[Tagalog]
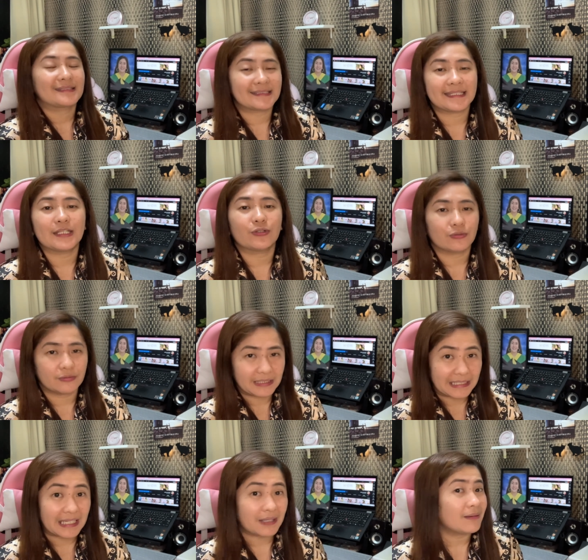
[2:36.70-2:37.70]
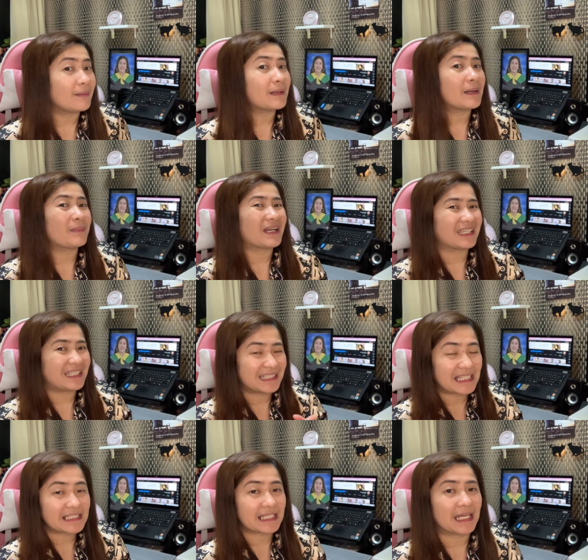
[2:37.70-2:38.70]
COE na
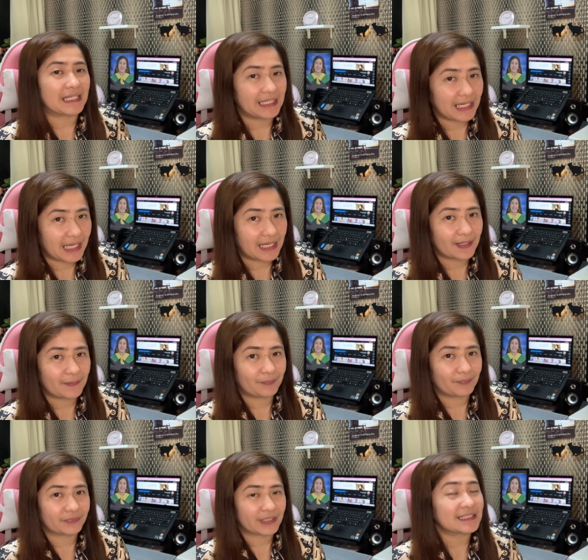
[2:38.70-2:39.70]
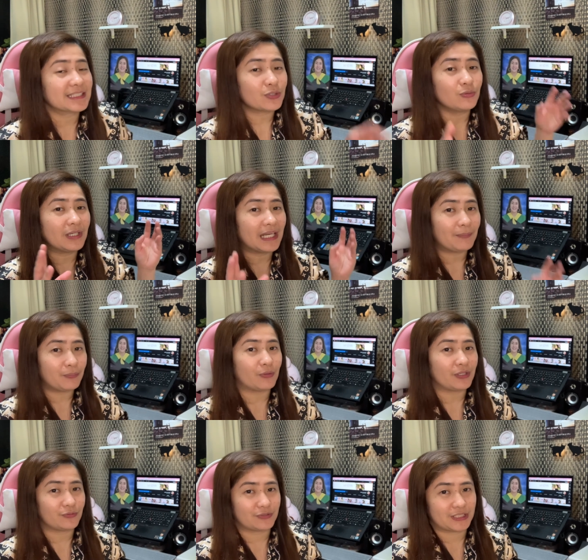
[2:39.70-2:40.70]
mapapakita sa kanila. Kasi kung wala po
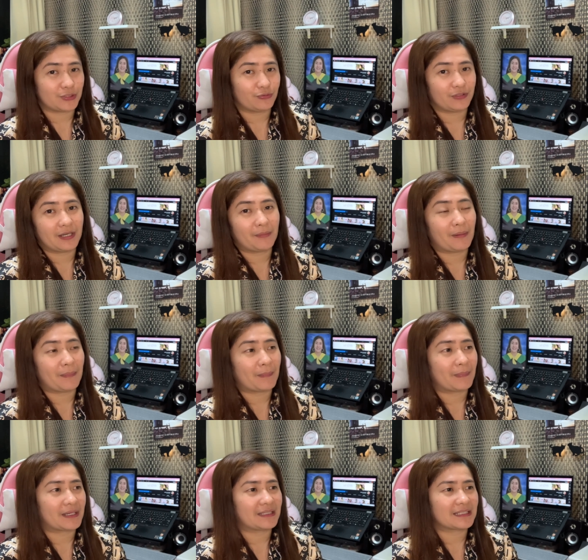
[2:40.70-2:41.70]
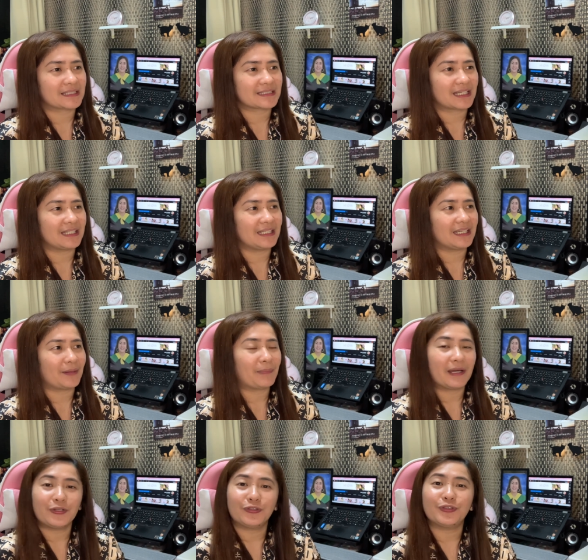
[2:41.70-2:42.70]
kayong COE na mapapakita sa kanila,
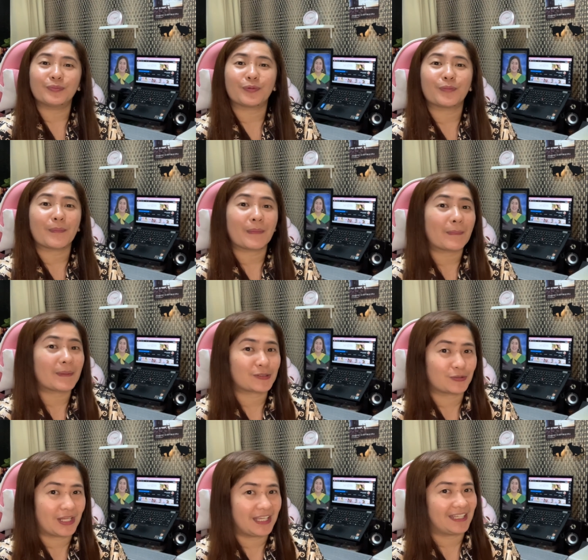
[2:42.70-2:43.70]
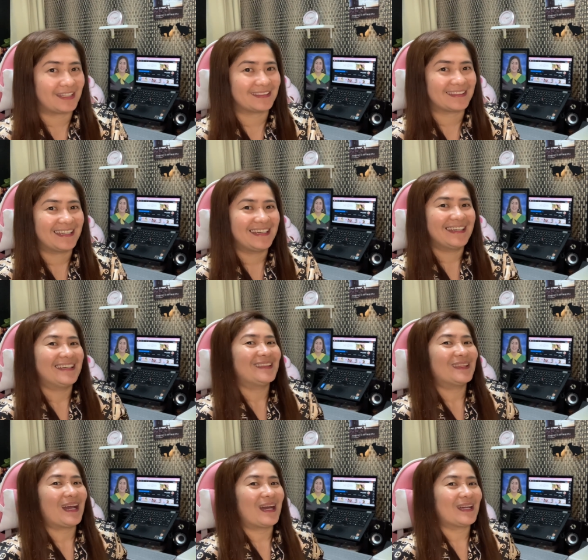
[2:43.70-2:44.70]
paano nyo po mapapatunayan
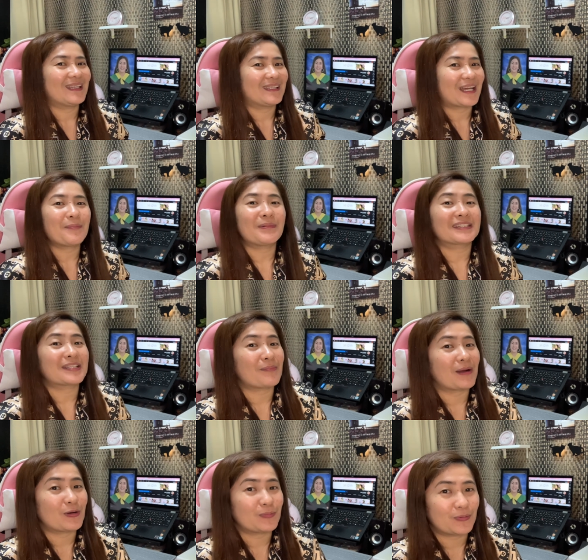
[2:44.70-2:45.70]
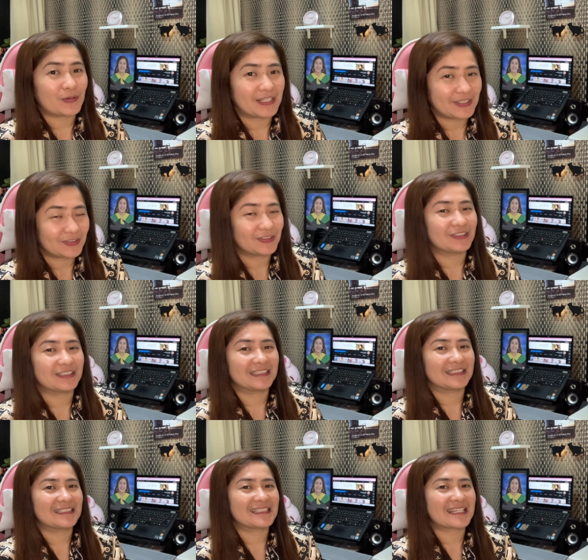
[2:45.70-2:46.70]
na nakapagtrabaho po kayo
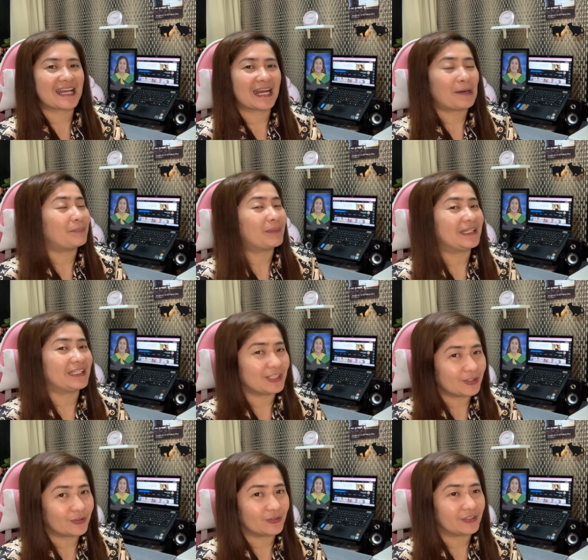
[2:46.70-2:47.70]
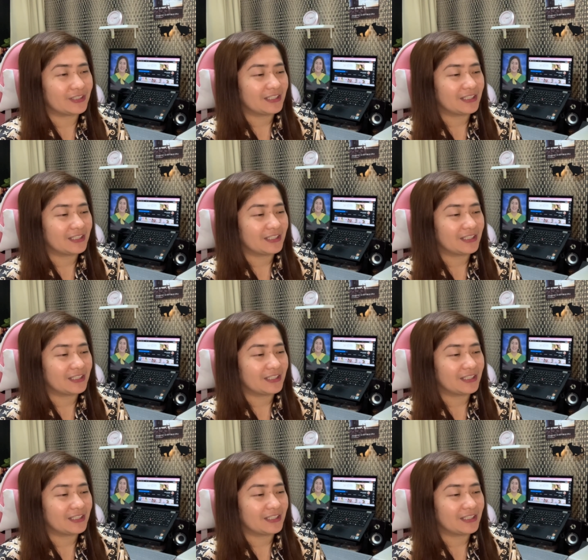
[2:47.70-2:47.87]
sa company na yon